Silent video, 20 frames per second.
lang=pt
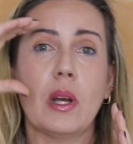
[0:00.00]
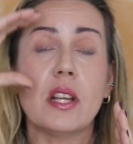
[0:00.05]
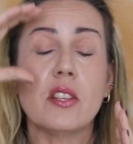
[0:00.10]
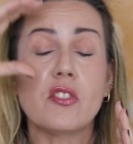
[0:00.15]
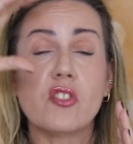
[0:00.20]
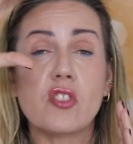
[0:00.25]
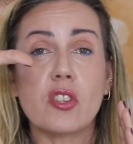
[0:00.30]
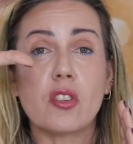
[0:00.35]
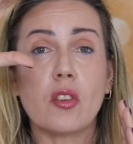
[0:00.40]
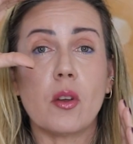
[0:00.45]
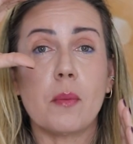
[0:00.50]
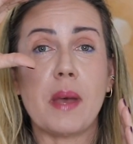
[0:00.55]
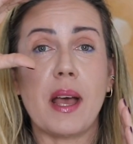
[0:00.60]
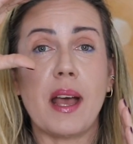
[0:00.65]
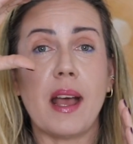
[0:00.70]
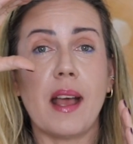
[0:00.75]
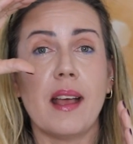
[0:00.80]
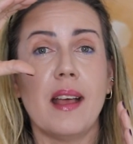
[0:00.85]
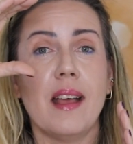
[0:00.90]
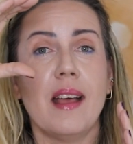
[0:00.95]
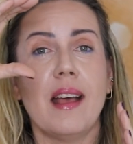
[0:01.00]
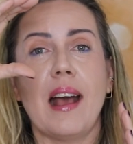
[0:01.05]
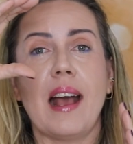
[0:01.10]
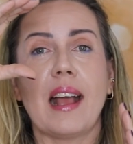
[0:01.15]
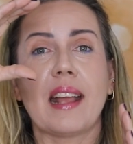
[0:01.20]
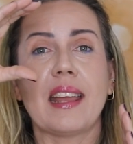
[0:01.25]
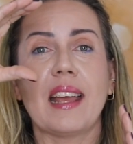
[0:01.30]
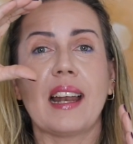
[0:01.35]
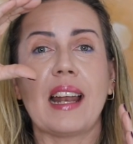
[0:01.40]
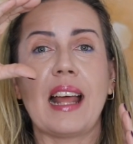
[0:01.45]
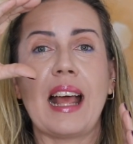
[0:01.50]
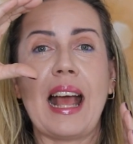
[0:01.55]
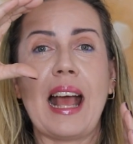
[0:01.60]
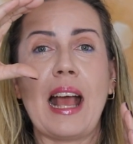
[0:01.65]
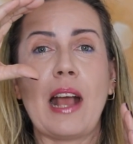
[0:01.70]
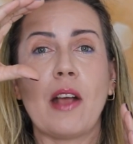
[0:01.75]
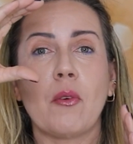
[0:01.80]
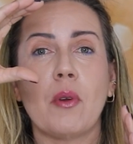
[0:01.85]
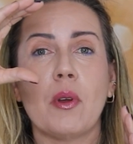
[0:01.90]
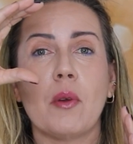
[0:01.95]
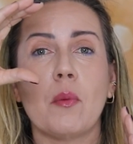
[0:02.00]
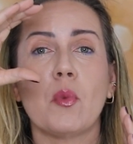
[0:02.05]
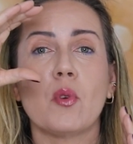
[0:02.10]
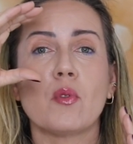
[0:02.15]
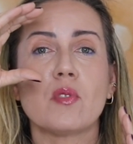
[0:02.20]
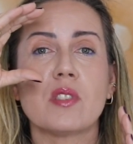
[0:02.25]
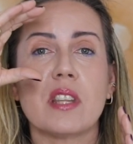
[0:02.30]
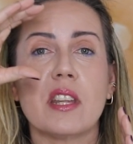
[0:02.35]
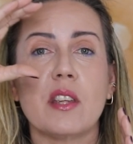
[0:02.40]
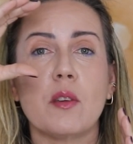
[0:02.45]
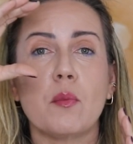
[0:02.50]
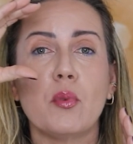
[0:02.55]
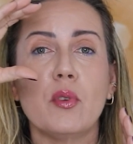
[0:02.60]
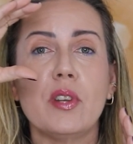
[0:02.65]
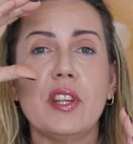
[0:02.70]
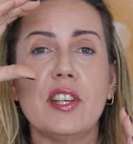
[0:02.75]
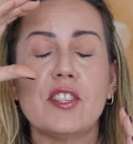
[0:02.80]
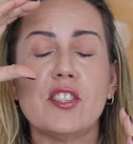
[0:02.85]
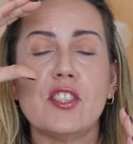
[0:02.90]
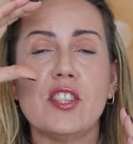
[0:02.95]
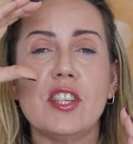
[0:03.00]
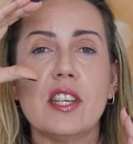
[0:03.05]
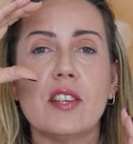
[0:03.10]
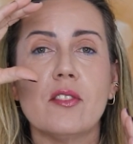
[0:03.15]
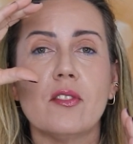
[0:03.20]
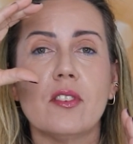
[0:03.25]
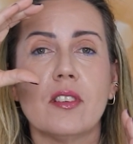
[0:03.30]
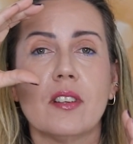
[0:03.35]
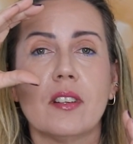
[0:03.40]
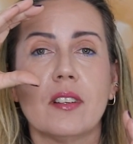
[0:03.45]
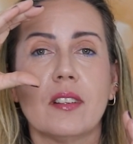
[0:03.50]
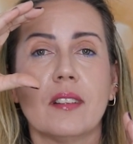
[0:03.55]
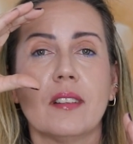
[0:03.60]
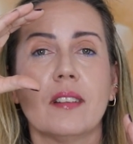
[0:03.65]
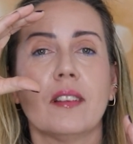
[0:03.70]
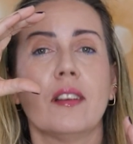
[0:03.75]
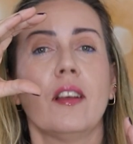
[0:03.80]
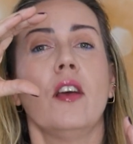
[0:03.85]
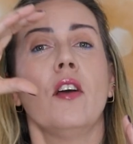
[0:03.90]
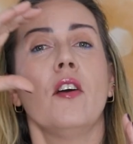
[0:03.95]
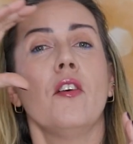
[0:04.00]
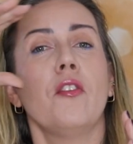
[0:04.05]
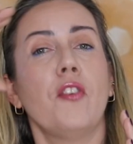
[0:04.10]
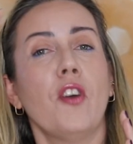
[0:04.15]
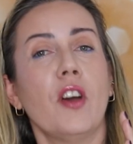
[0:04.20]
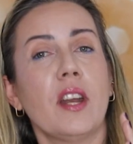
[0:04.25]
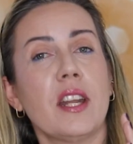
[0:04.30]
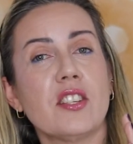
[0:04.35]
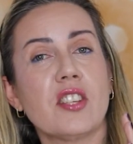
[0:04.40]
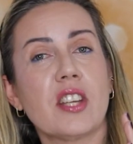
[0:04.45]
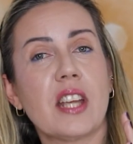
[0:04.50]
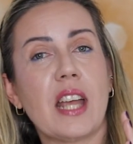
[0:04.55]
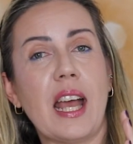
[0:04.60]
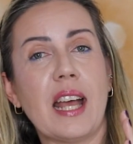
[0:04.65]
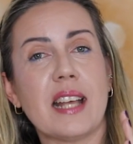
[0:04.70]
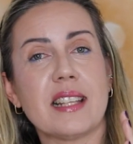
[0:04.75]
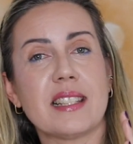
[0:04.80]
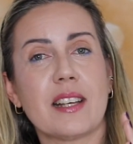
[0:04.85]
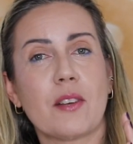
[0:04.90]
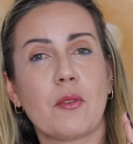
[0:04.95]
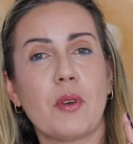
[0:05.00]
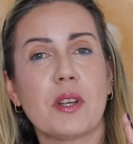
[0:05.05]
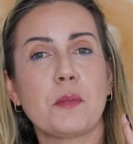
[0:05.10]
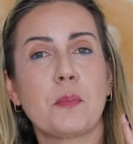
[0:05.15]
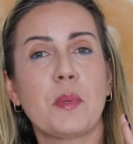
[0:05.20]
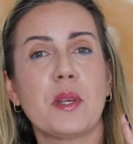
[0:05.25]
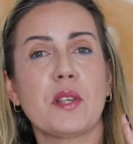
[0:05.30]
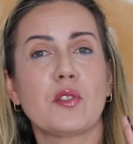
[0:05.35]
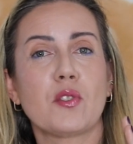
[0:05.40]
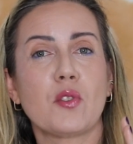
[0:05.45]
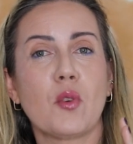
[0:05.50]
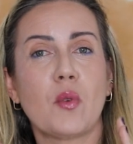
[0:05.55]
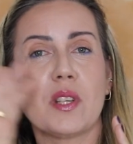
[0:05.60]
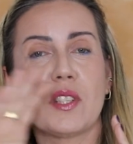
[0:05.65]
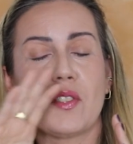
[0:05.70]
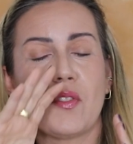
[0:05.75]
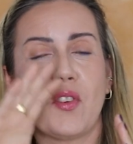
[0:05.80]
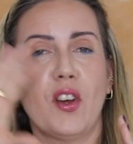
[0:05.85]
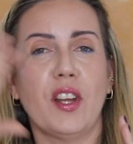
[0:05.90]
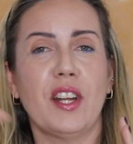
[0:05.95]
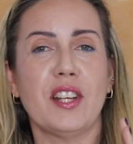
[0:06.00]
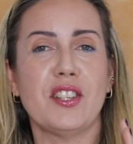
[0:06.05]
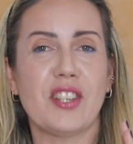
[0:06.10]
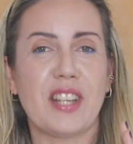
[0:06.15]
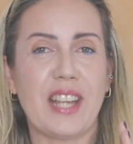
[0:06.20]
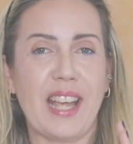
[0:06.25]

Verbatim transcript: antes de tomar aquela água, um monstrinho bonitinho, fora de casa, com as pessoas fora de